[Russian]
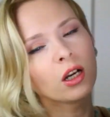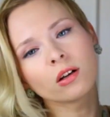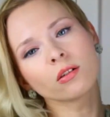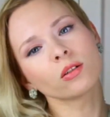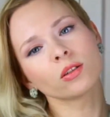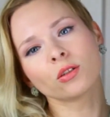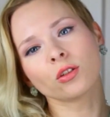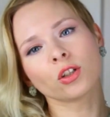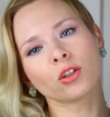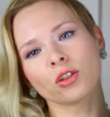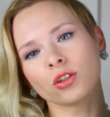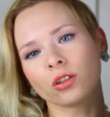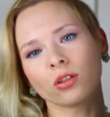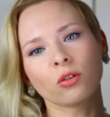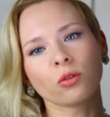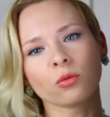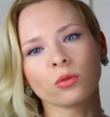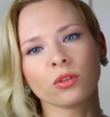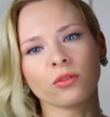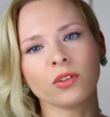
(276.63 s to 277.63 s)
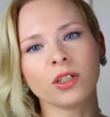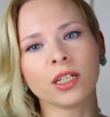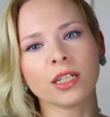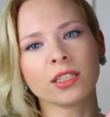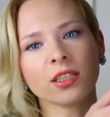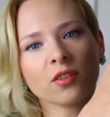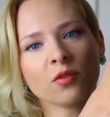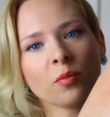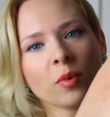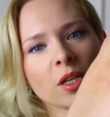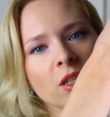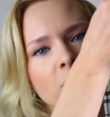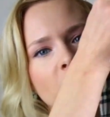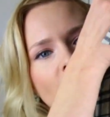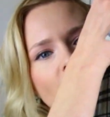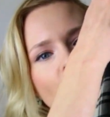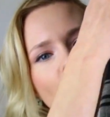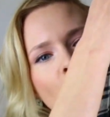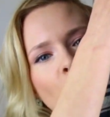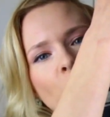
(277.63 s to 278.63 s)
Вот очень круто выглядит вместе,
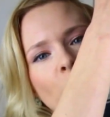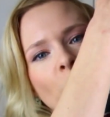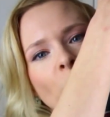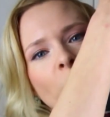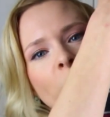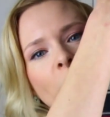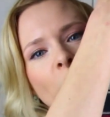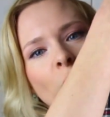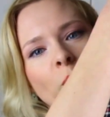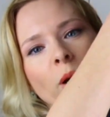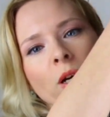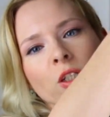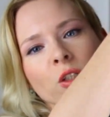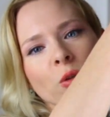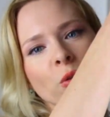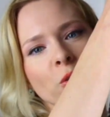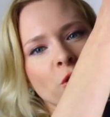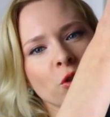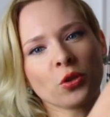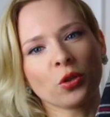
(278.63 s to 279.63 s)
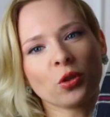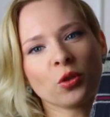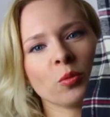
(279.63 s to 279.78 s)
очень удобная рубашка, очень ее